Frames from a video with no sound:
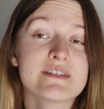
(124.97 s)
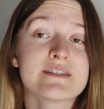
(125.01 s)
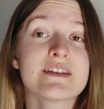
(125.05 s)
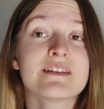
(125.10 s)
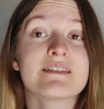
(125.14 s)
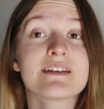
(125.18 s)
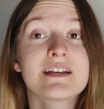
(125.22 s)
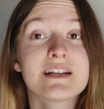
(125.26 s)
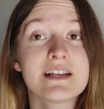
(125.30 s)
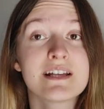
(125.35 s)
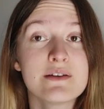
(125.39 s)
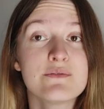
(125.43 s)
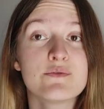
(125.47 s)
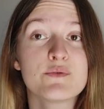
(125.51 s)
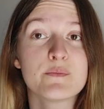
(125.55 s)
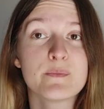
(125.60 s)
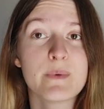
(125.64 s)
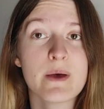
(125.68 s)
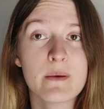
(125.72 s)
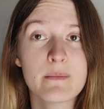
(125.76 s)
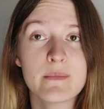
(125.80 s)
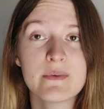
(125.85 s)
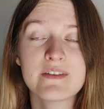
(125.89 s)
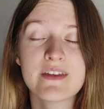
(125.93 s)
Cette clé vous
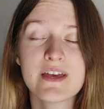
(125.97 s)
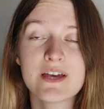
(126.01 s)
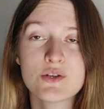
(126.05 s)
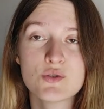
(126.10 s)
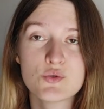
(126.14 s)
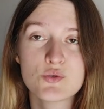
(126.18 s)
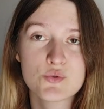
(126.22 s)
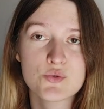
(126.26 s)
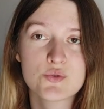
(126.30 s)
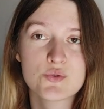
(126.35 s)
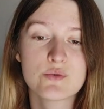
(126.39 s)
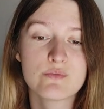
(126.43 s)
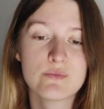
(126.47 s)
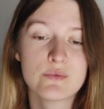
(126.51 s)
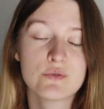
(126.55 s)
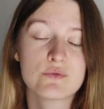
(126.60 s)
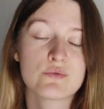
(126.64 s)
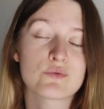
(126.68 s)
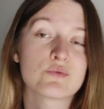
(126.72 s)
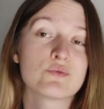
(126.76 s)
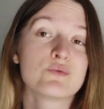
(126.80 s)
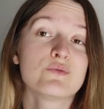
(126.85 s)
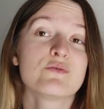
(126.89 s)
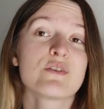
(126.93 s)
permettra justement
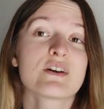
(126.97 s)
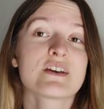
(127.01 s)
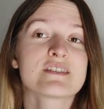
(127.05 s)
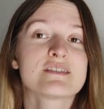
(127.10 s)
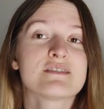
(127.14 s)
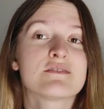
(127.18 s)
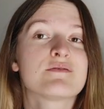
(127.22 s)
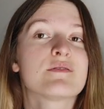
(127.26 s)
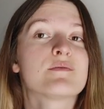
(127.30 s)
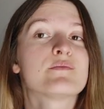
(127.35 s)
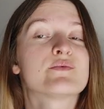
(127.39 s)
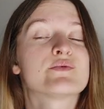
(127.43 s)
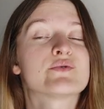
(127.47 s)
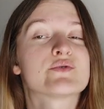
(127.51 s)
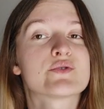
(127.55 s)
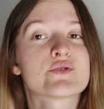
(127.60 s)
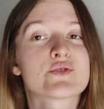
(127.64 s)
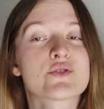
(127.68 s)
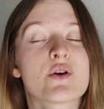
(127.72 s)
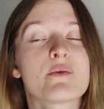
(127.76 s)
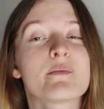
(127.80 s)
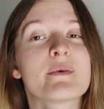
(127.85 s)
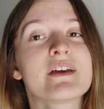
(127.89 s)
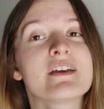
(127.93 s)
d'ouvrir cette fameuse
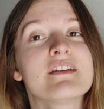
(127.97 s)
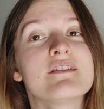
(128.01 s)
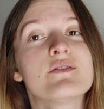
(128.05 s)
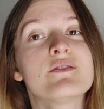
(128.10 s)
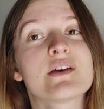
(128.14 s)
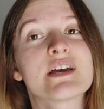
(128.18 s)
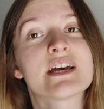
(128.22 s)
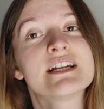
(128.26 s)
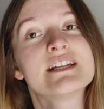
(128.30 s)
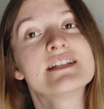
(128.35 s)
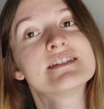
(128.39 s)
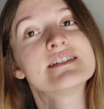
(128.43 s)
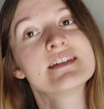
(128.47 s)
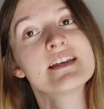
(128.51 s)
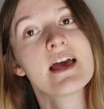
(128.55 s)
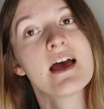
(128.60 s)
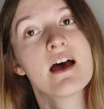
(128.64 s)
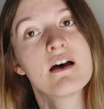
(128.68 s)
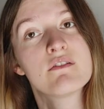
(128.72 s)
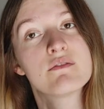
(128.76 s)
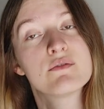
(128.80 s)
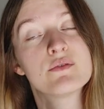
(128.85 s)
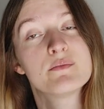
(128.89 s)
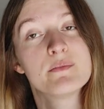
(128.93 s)
chambre et de réaliser
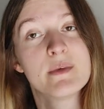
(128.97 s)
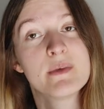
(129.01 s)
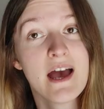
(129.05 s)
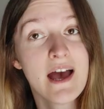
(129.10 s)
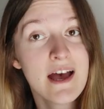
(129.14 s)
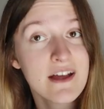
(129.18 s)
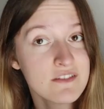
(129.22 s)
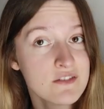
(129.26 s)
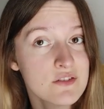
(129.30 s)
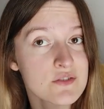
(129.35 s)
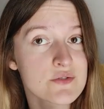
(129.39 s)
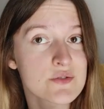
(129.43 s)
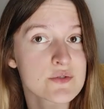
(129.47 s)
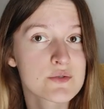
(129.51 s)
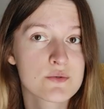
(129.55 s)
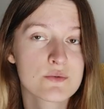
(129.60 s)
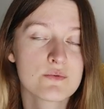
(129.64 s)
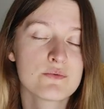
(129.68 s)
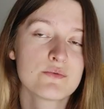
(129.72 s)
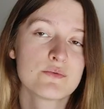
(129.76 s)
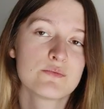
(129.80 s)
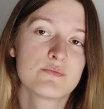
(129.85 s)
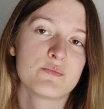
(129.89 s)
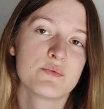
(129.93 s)
un vœu. Mais
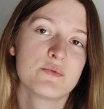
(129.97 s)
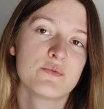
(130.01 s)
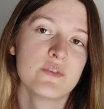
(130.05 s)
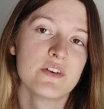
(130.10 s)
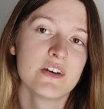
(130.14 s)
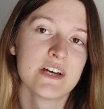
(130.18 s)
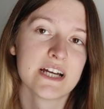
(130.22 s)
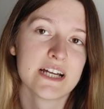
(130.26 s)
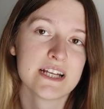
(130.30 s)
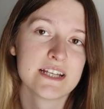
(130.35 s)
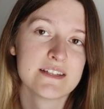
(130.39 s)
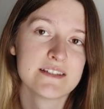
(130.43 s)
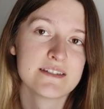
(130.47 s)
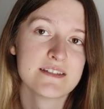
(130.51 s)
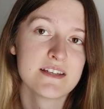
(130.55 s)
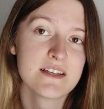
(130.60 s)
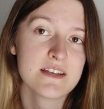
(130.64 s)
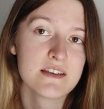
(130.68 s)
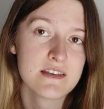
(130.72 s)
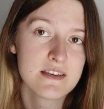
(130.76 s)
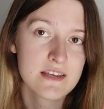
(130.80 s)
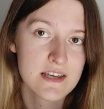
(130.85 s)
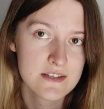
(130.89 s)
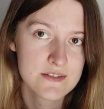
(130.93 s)
attention, vous ne pouvez en
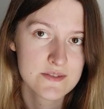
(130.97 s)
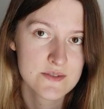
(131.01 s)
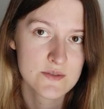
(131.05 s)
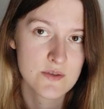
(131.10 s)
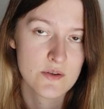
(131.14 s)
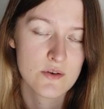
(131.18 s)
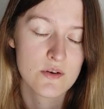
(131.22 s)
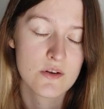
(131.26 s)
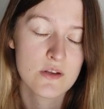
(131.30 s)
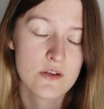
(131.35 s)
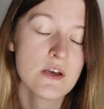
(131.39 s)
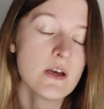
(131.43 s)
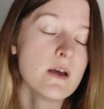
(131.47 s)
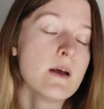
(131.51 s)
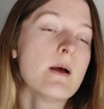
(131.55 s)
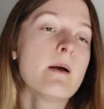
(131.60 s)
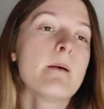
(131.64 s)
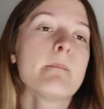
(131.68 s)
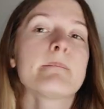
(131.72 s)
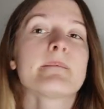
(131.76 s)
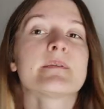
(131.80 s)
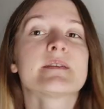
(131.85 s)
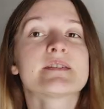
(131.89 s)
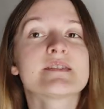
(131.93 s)
réaliser qu'un seul.
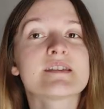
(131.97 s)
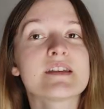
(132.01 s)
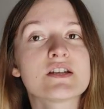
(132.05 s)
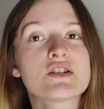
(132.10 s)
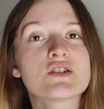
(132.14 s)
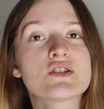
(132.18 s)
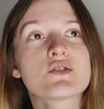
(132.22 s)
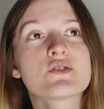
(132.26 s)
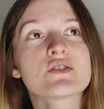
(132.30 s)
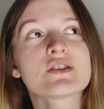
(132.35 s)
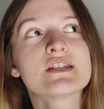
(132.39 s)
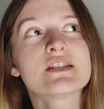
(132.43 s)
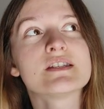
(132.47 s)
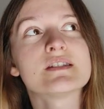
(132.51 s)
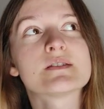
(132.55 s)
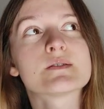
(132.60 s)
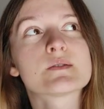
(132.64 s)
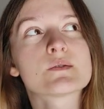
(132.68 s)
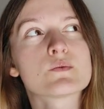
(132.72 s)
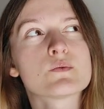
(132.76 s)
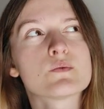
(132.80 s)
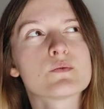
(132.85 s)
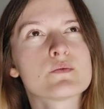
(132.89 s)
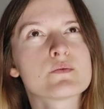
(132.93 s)
Sachant qu'ils
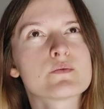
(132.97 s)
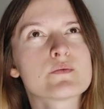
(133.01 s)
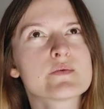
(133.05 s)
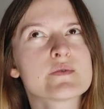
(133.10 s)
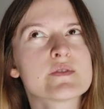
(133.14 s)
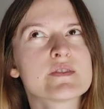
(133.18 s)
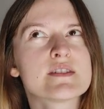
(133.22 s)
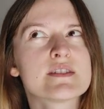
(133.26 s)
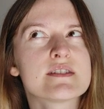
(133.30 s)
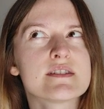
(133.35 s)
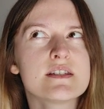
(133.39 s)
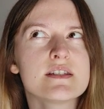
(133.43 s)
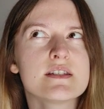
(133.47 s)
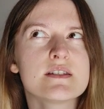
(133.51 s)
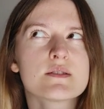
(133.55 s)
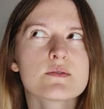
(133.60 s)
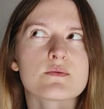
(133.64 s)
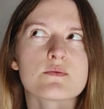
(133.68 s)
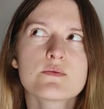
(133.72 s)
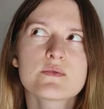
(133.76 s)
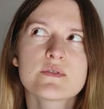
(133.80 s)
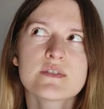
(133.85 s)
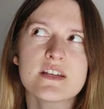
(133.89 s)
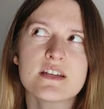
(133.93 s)
sont
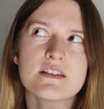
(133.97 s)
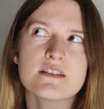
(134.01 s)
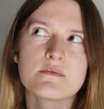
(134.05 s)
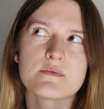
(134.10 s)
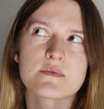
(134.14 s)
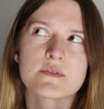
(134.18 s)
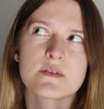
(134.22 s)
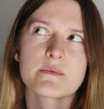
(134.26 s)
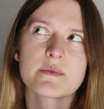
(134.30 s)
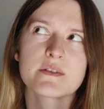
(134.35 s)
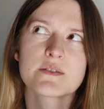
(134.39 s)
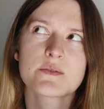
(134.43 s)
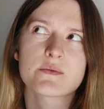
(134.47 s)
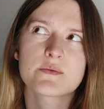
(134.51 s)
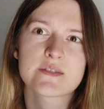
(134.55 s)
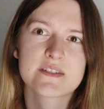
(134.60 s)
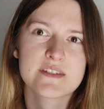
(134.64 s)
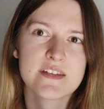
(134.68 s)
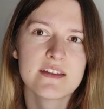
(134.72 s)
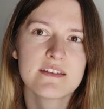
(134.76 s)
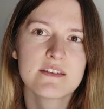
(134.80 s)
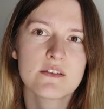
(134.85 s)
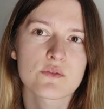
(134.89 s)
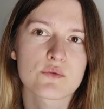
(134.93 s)
6 ou 7, il me semble qu'ils sont
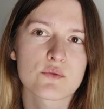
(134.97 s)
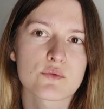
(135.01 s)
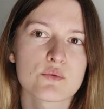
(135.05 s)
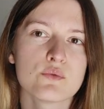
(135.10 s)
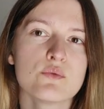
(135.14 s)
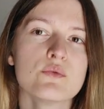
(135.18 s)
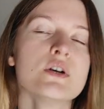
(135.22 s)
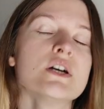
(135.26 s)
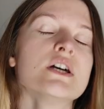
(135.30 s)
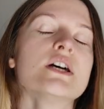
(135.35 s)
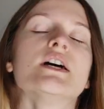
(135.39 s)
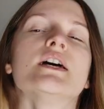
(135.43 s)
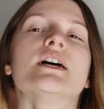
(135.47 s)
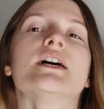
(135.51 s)
7 en tout.